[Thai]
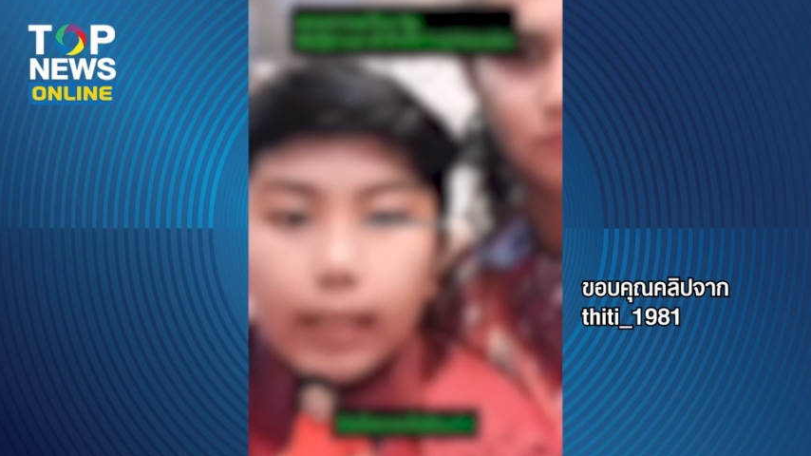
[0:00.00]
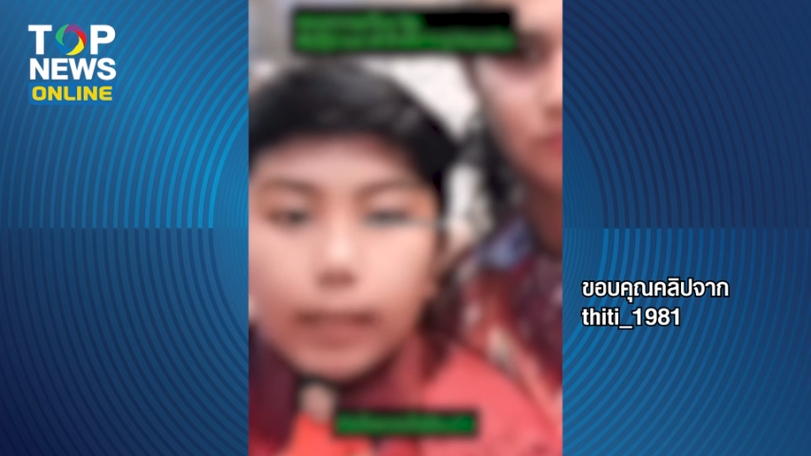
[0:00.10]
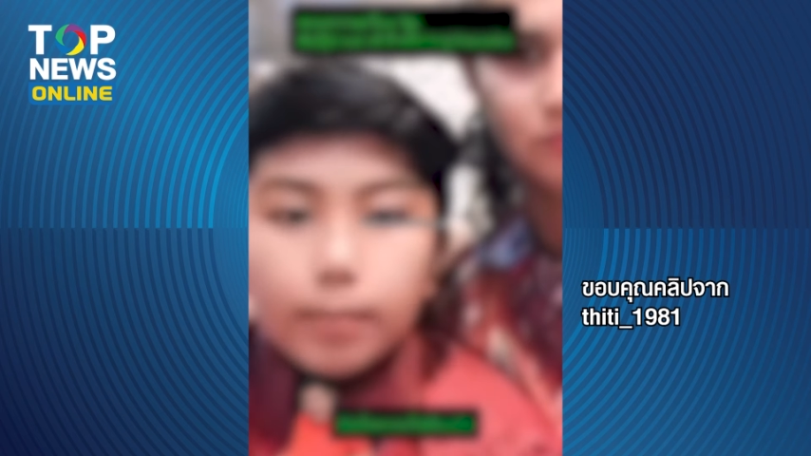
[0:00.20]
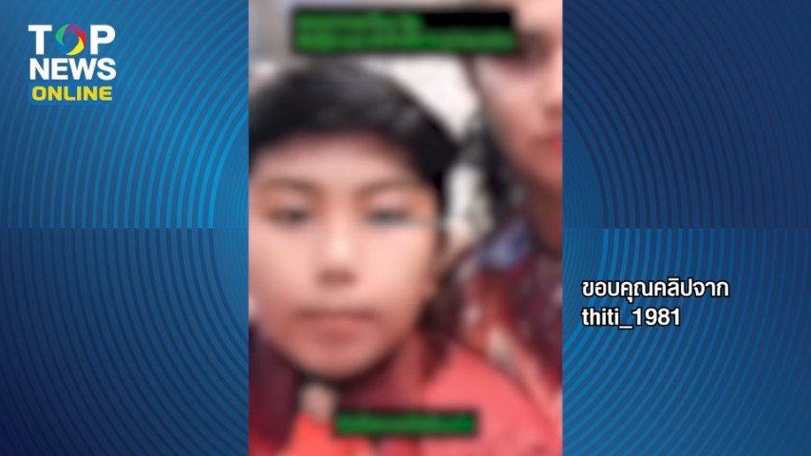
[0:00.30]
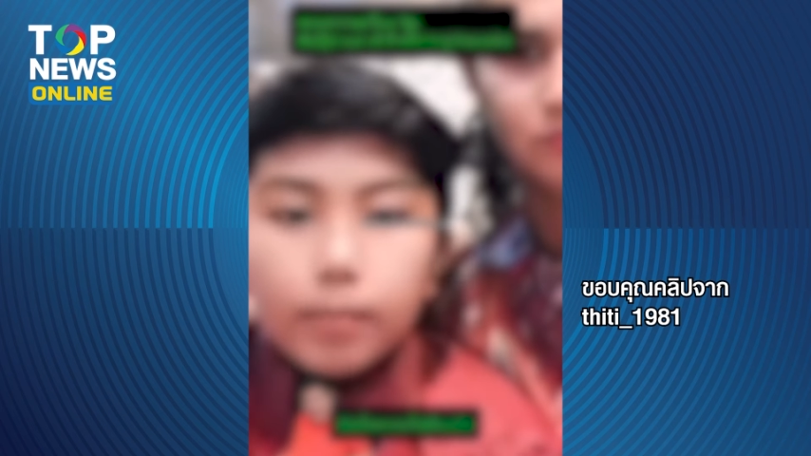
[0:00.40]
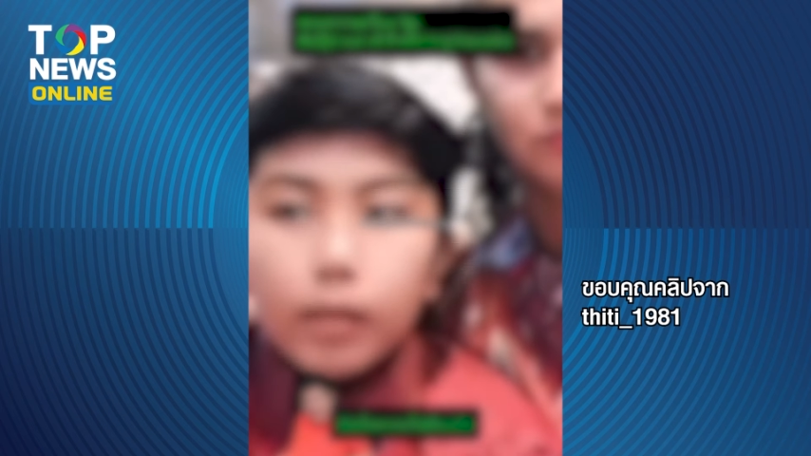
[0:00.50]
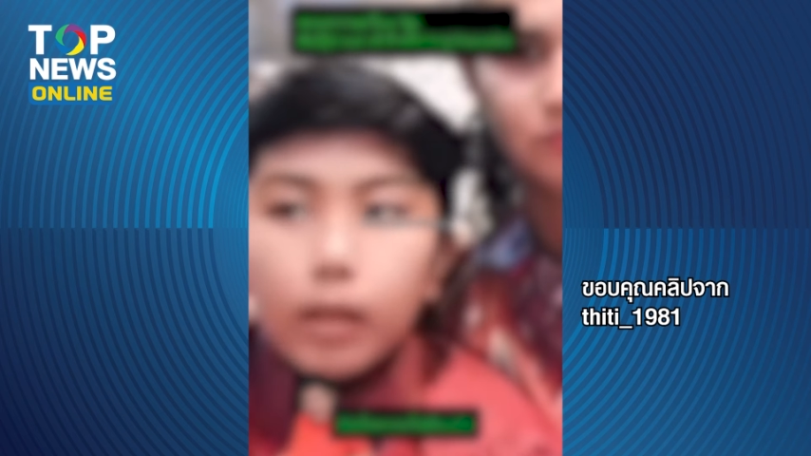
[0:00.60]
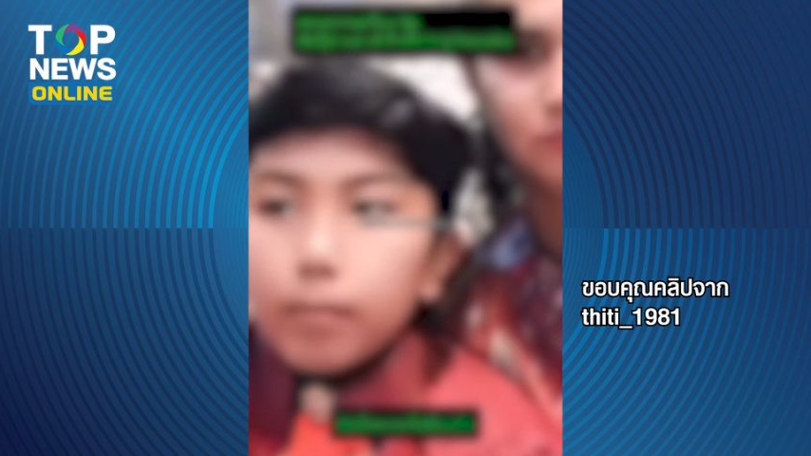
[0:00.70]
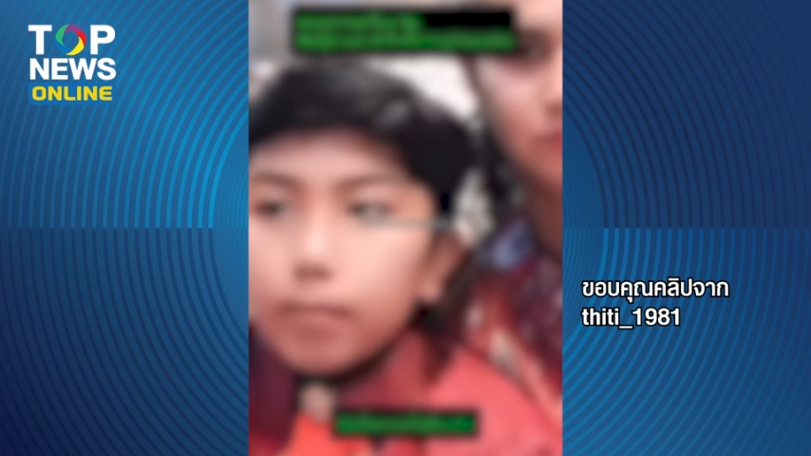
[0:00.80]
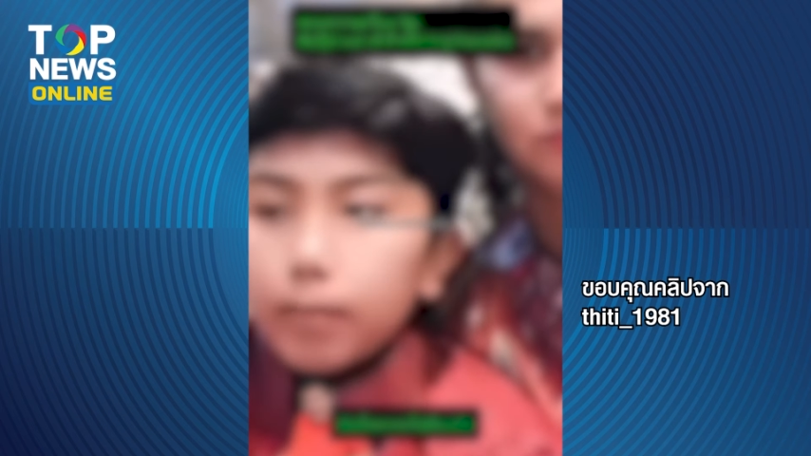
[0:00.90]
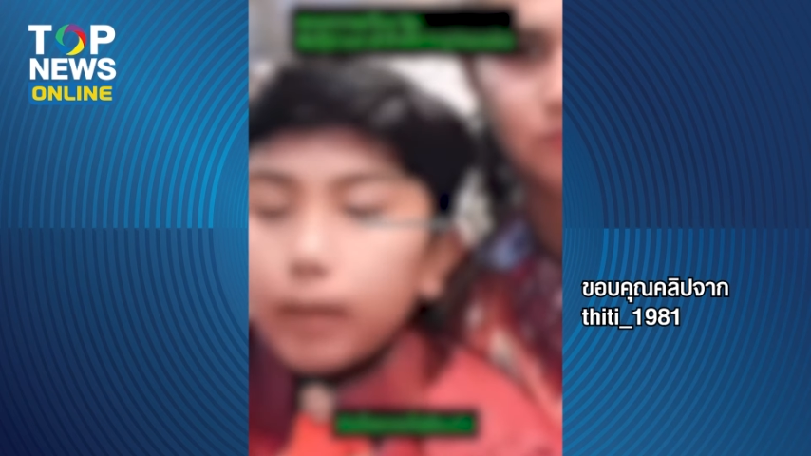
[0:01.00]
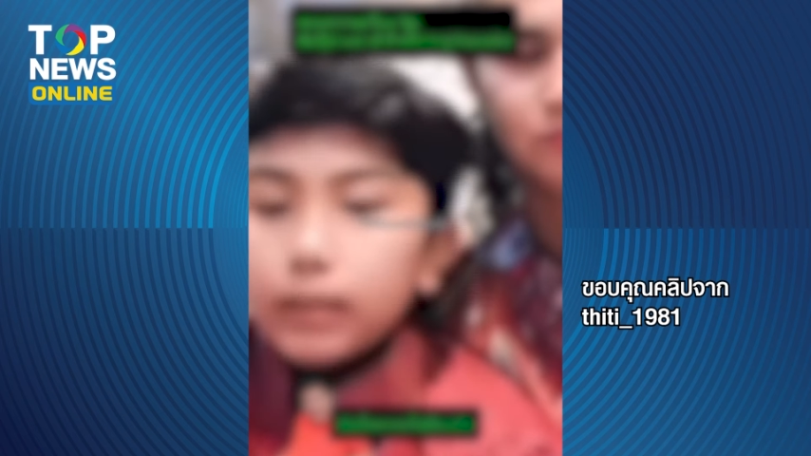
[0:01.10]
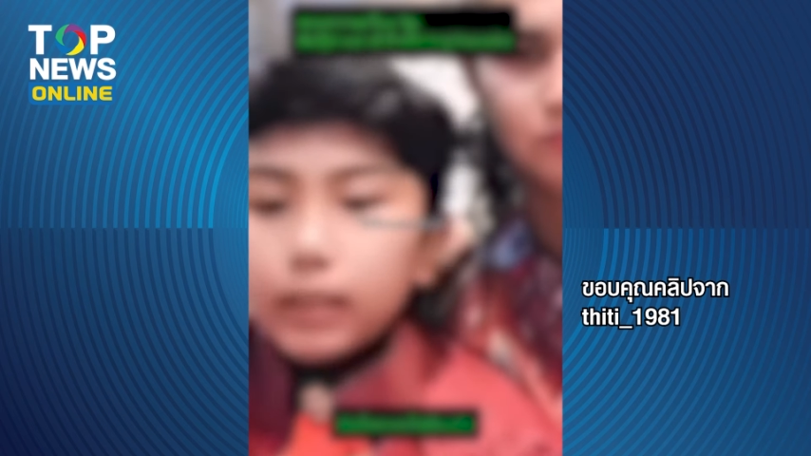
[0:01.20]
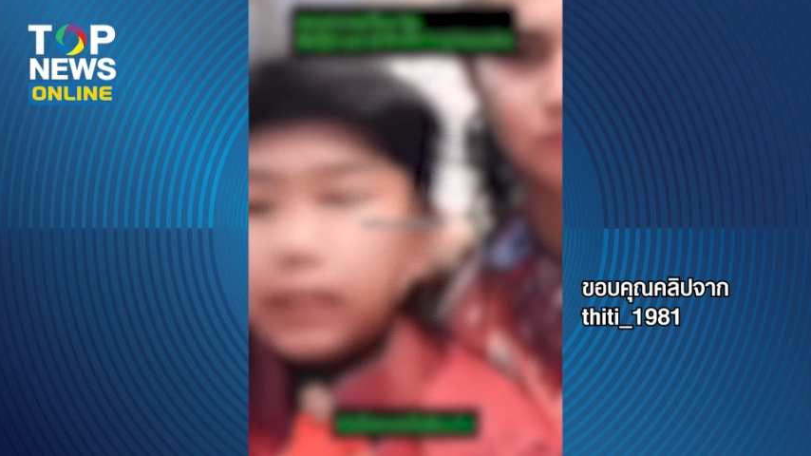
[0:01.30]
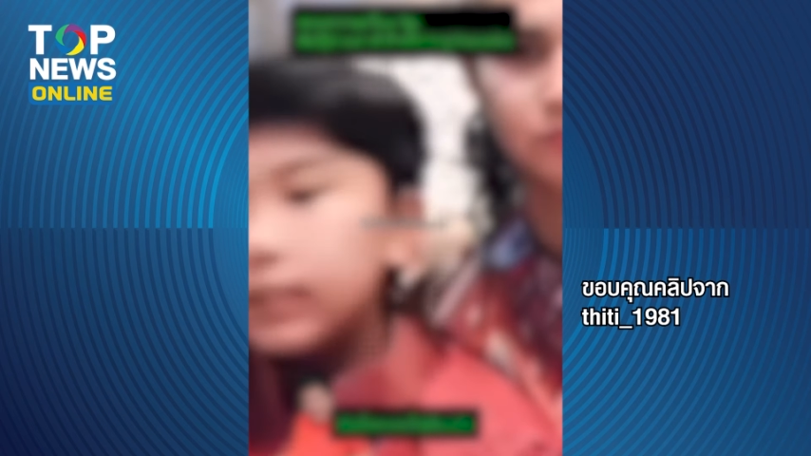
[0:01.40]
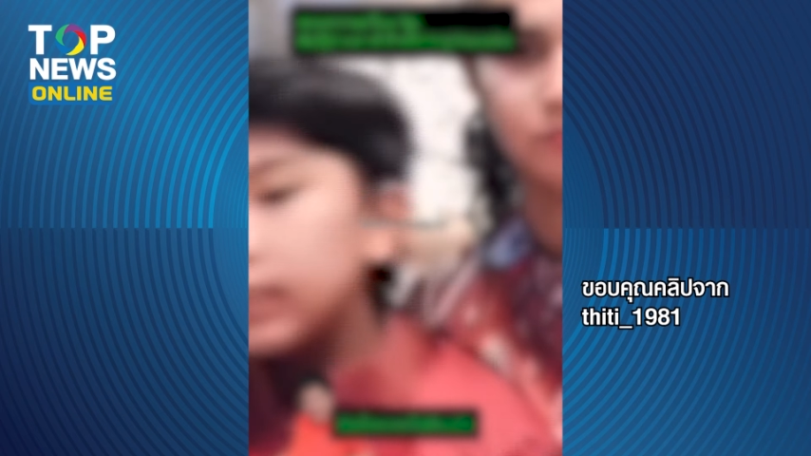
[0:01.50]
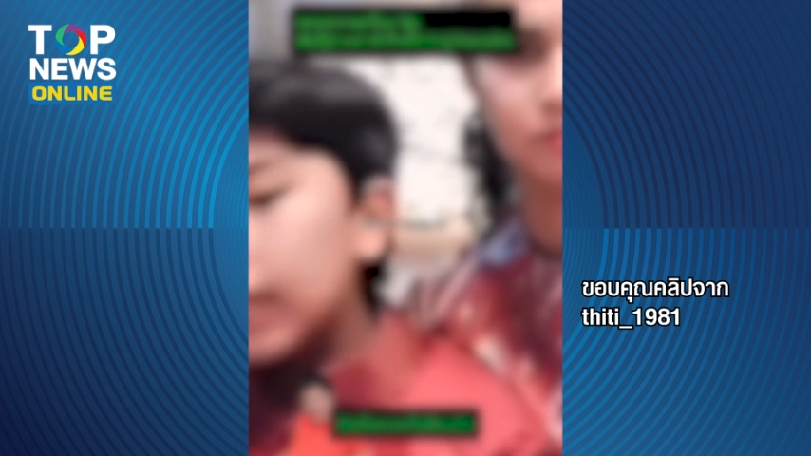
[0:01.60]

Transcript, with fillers: ครับ เป็นจิตใส